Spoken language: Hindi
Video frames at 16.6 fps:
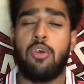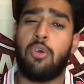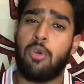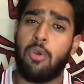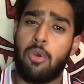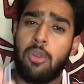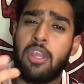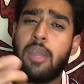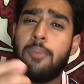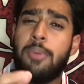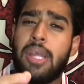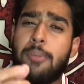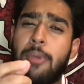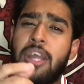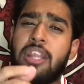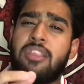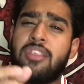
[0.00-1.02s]
और कभी
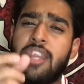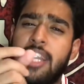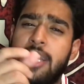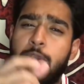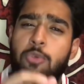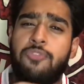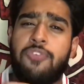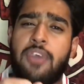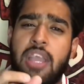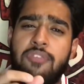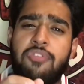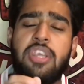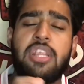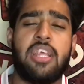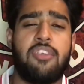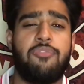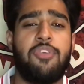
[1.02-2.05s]
कभार थ्री टू फाइव
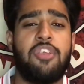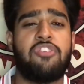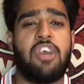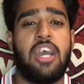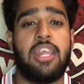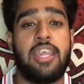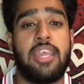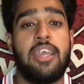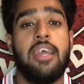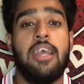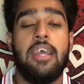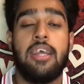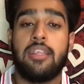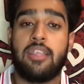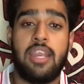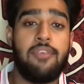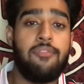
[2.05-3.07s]
की तरफ भी जा रहे
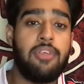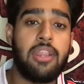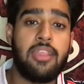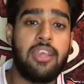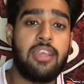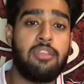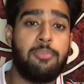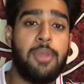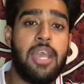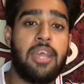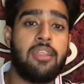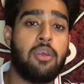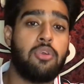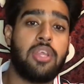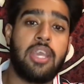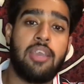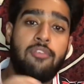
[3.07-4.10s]
हैं थ्री वन सिक्स में ऐसा
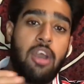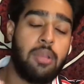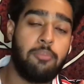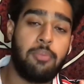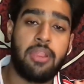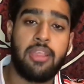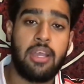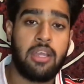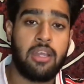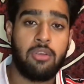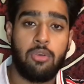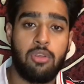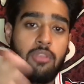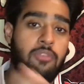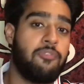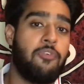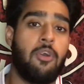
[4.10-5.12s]
होता है कि वन बिसाखा
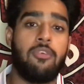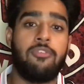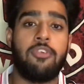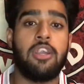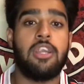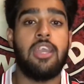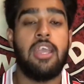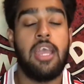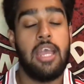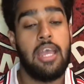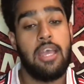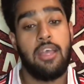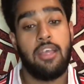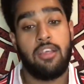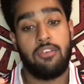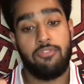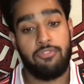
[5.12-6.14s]
गोज फॉरवर्ड
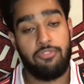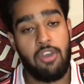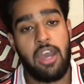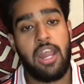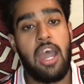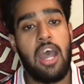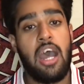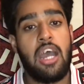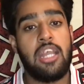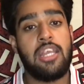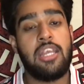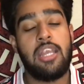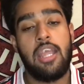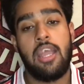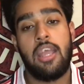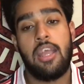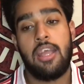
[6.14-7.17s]

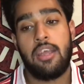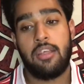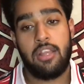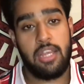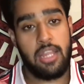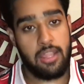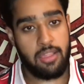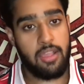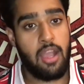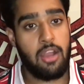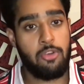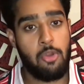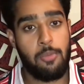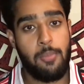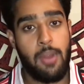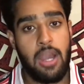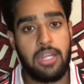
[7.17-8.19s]
वरान
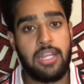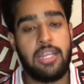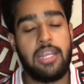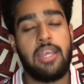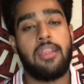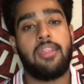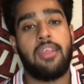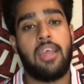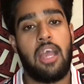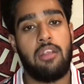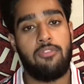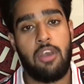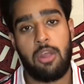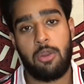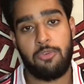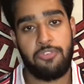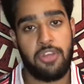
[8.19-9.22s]
लेसांड्रो मार्टिनेज
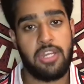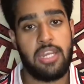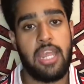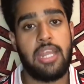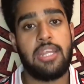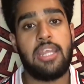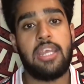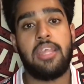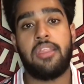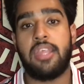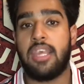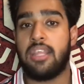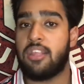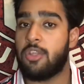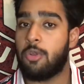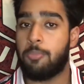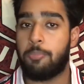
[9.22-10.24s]
अल्वारो फर्नांडेज ये
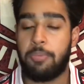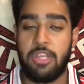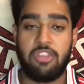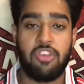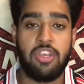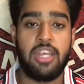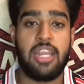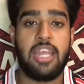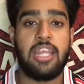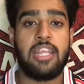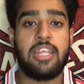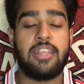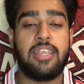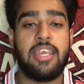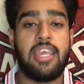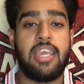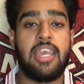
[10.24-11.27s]
तीनों पीछे रह
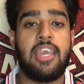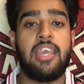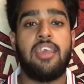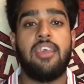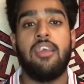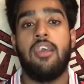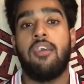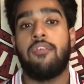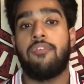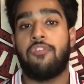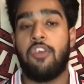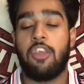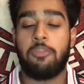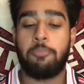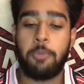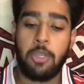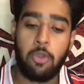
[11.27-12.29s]
लेते हैं
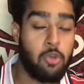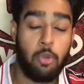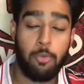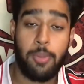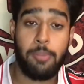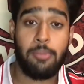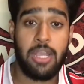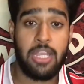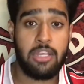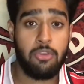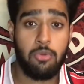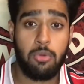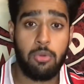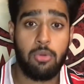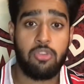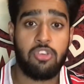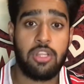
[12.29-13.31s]
फर्स्ट पे कोबी
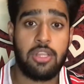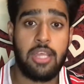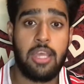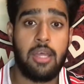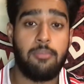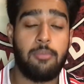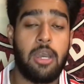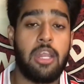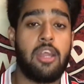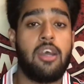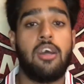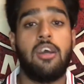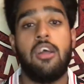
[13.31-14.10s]
माइन्यू हो जाता है हमारा